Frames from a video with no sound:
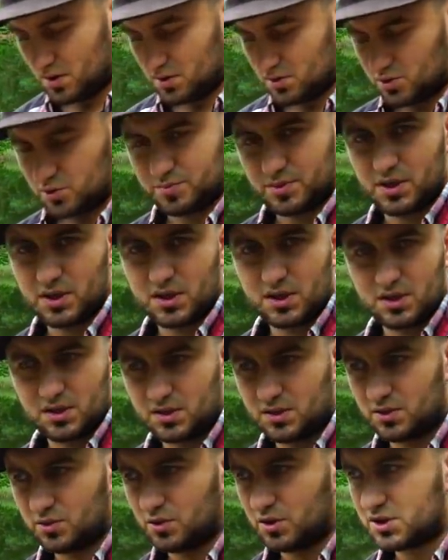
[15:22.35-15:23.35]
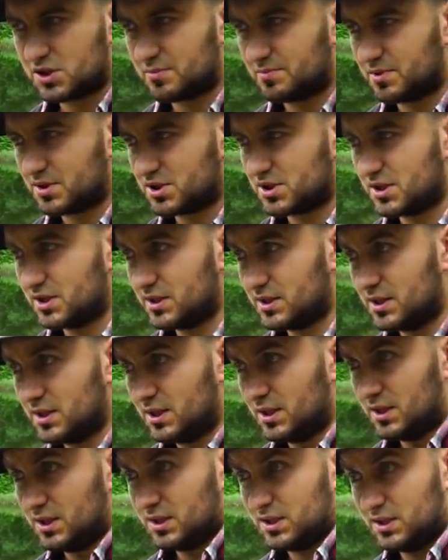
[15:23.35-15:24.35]
чтобы раки дольше пожили.
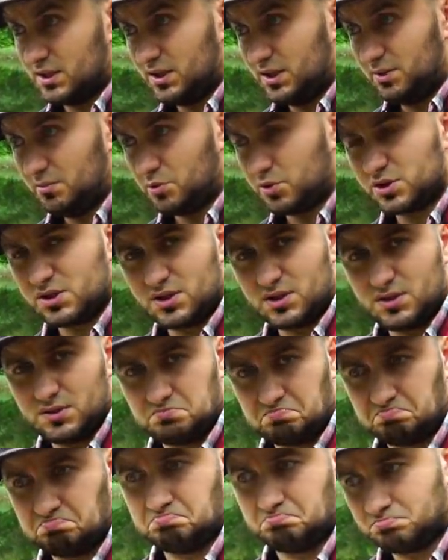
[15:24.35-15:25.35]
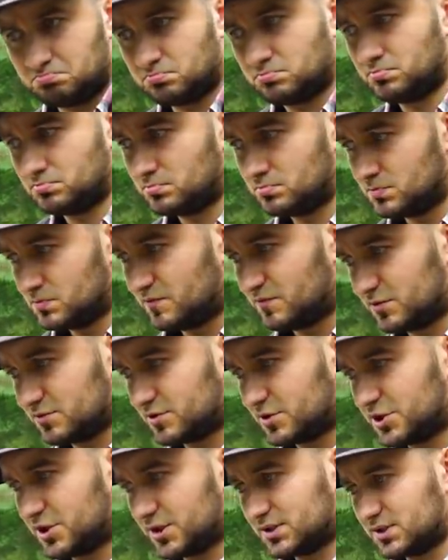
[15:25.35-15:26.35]
И можно
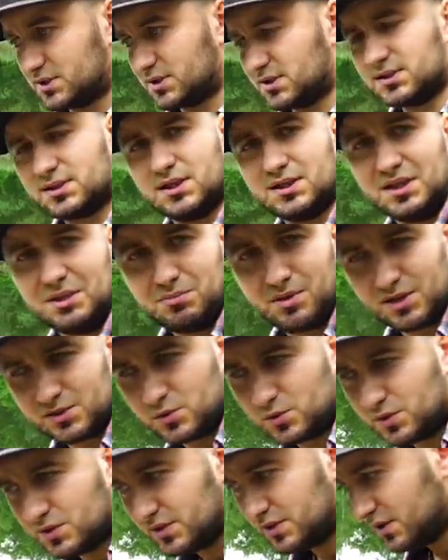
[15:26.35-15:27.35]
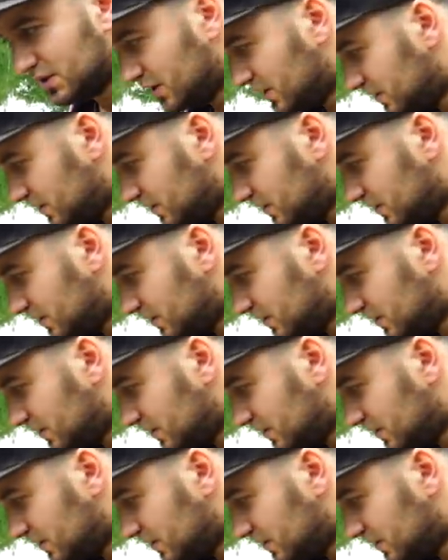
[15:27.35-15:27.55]
возвращаться, так сказать, на базу и